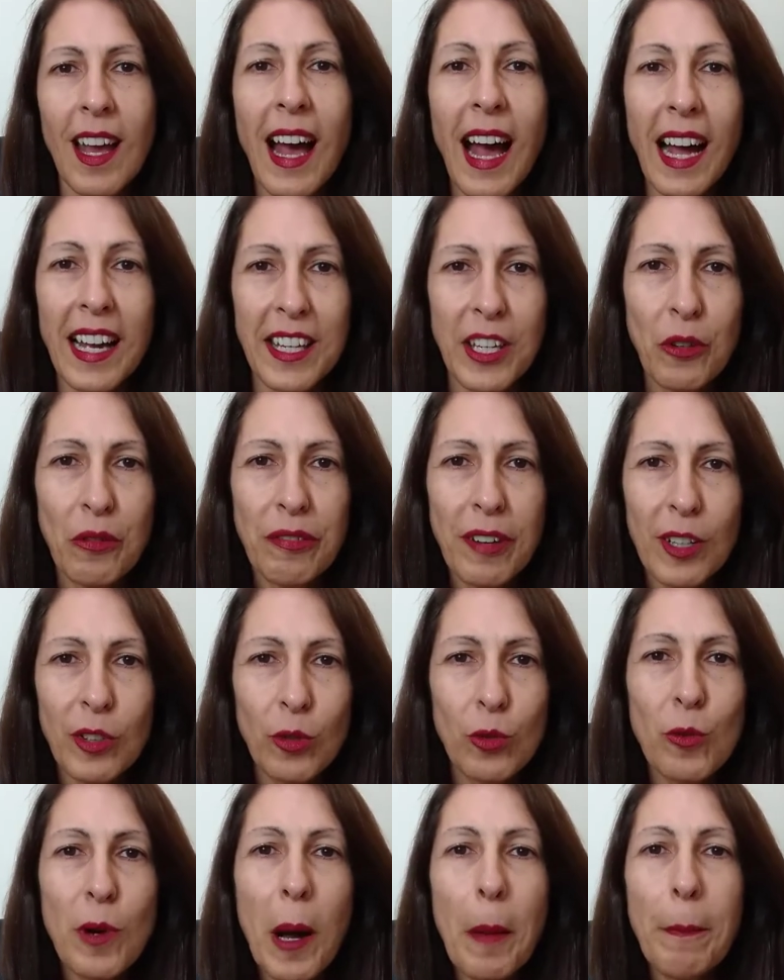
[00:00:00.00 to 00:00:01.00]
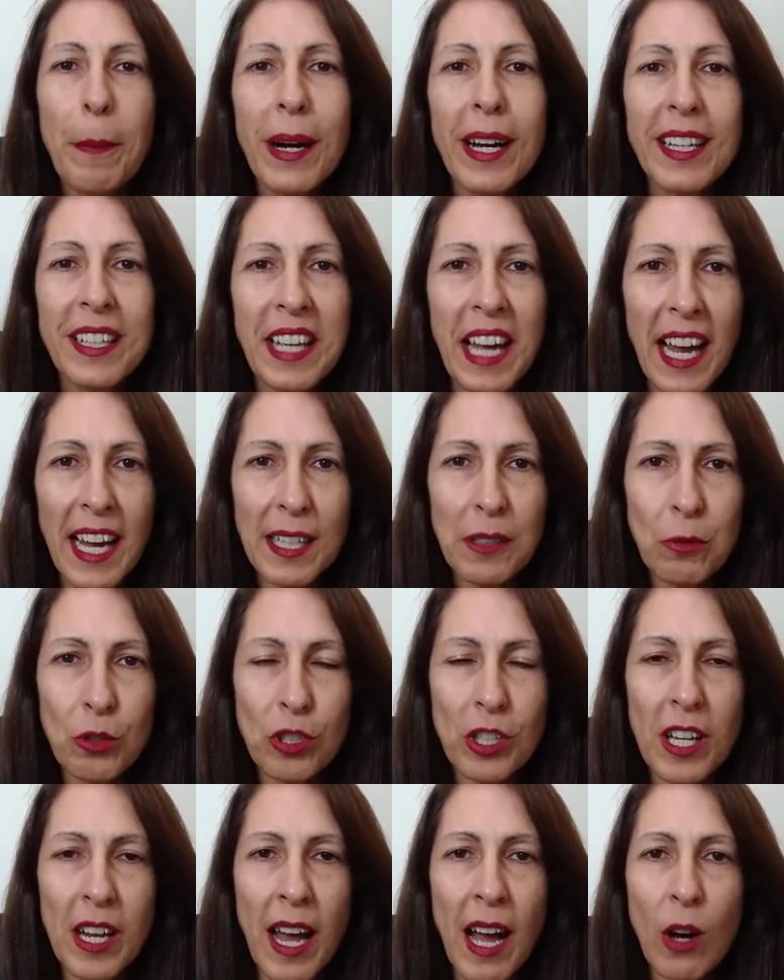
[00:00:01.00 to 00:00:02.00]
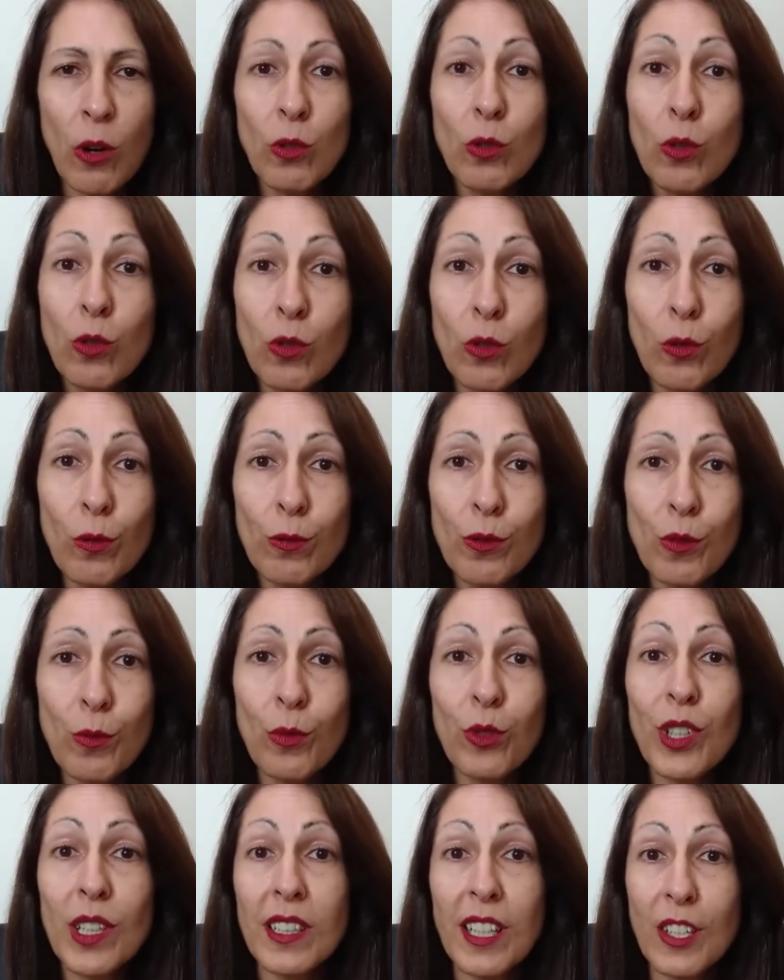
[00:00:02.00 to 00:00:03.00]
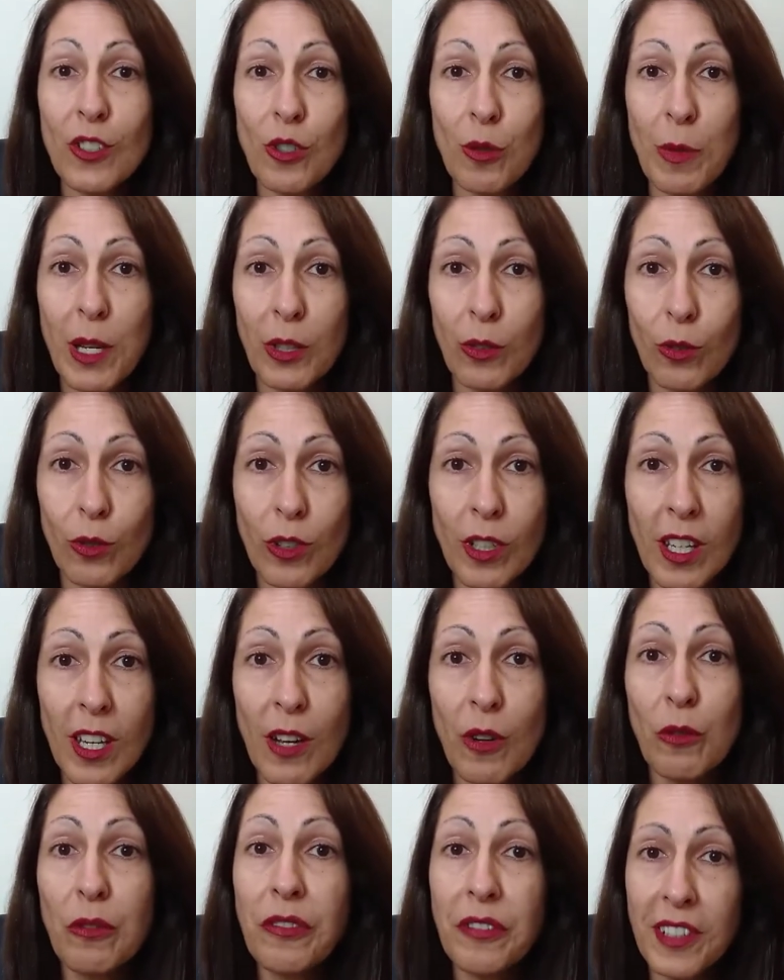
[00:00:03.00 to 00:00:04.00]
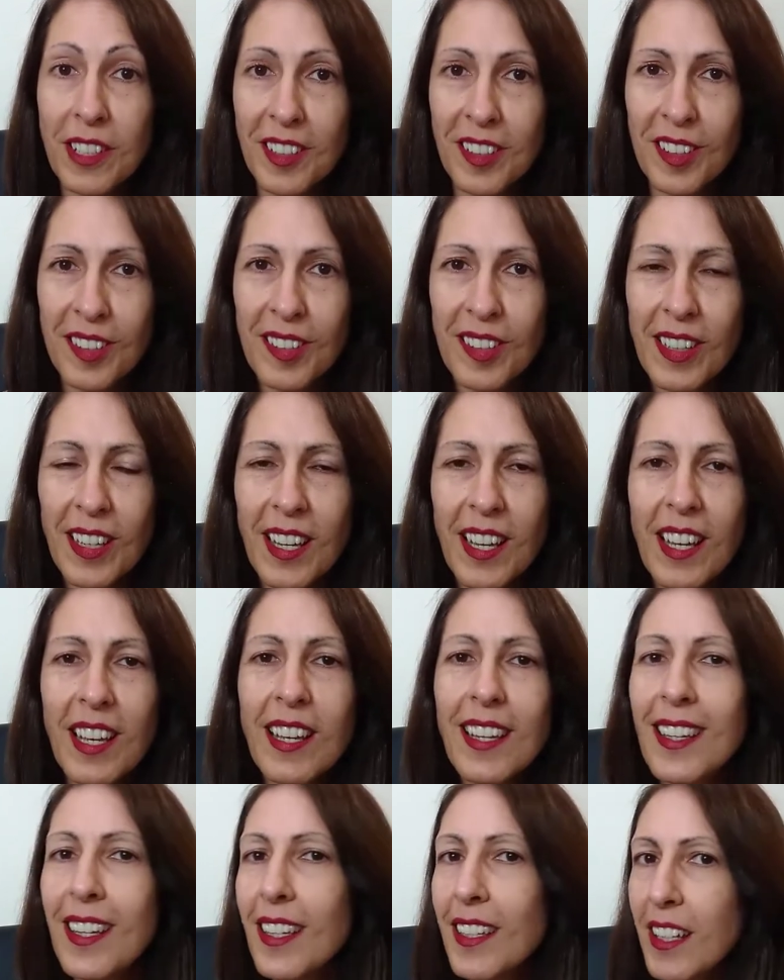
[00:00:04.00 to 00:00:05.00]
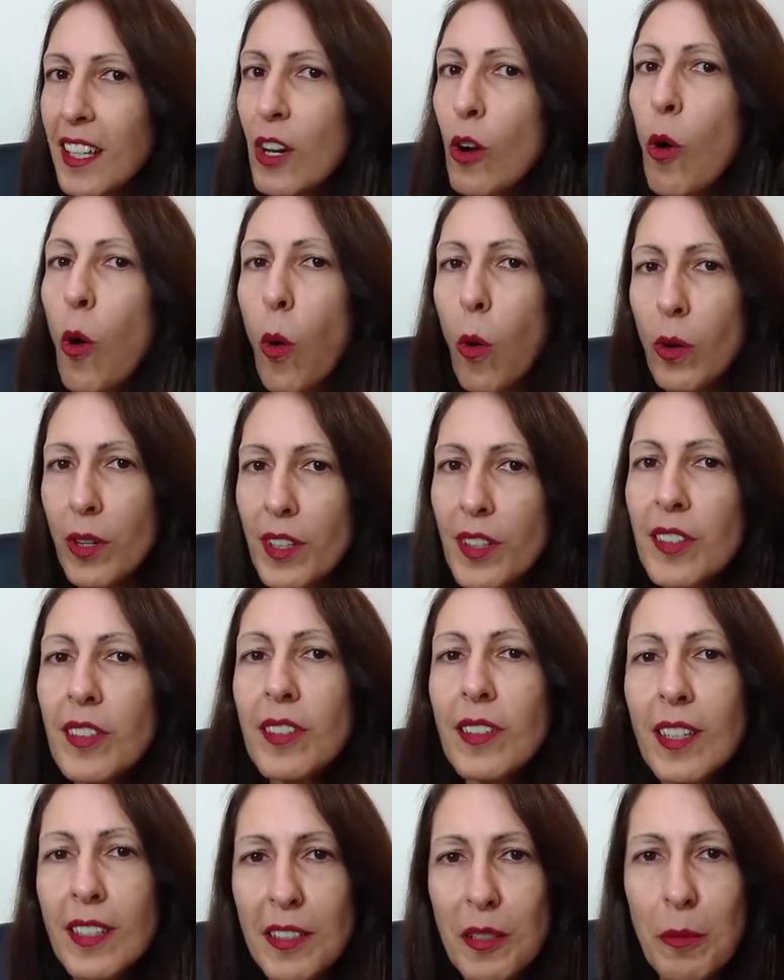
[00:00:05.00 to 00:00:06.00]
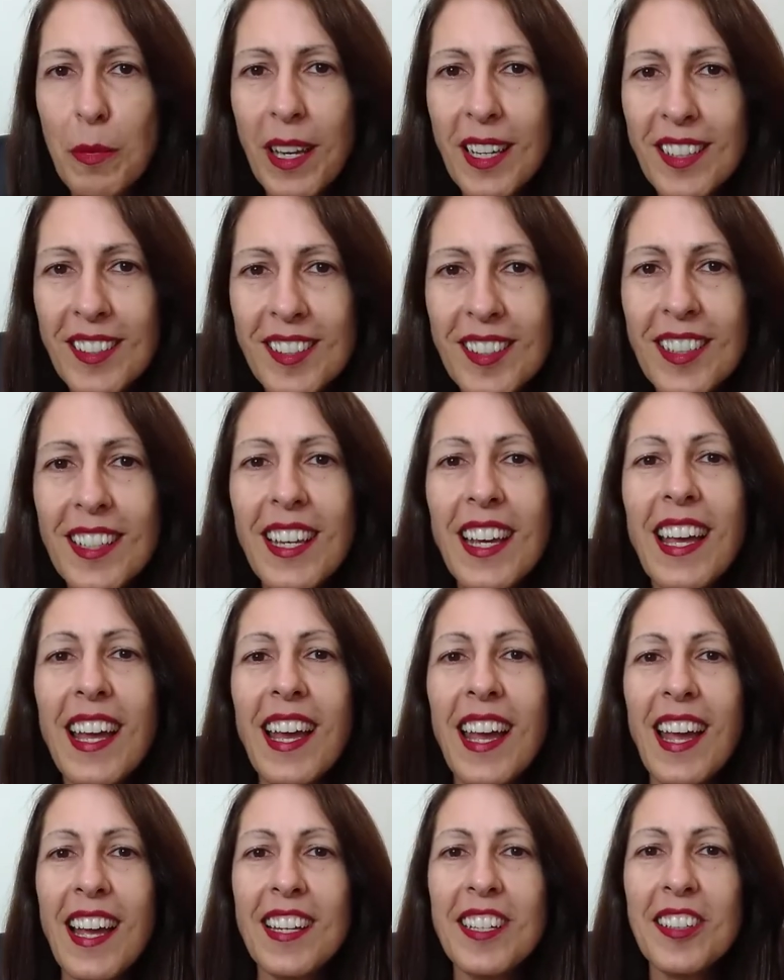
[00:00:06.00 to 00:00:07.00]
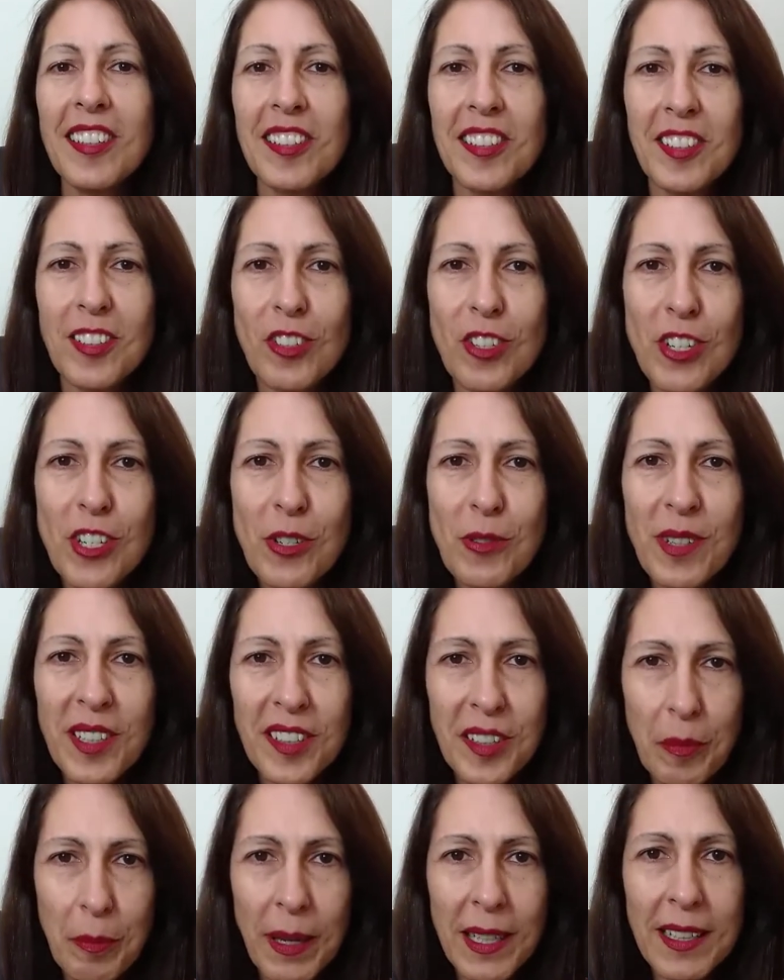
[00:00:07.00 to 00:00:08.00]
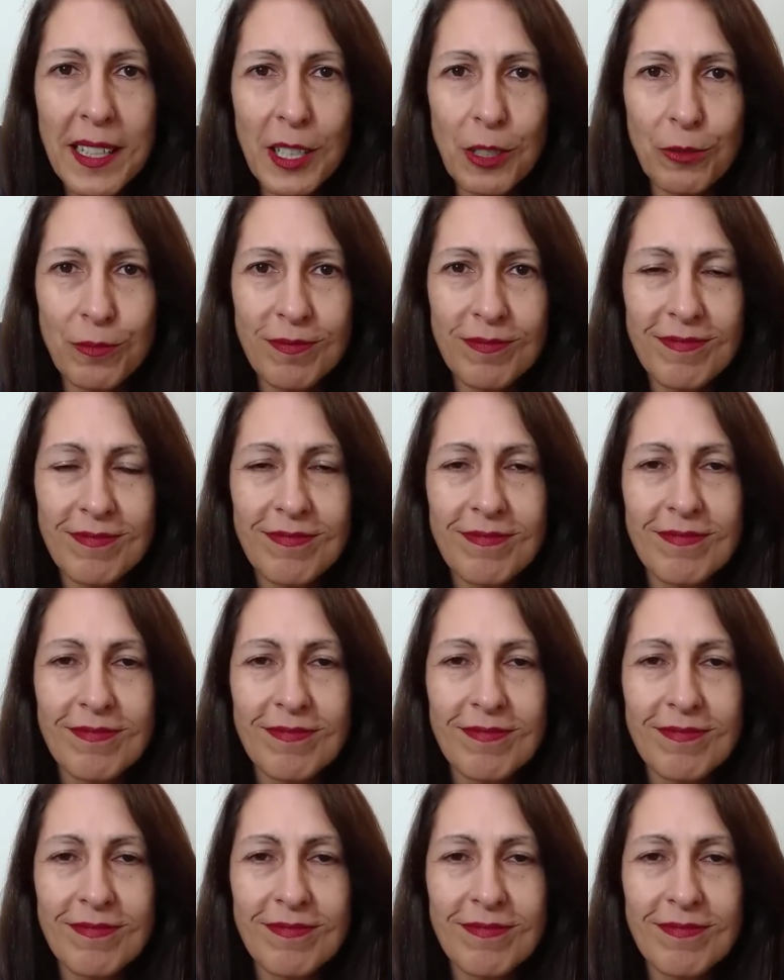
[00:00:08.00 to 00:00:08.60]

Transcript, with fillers: Aqui eu faço um apanhado geral dos últimos atendimentos que eu fiz e que, coincidentemente, eles tinham esse padrão.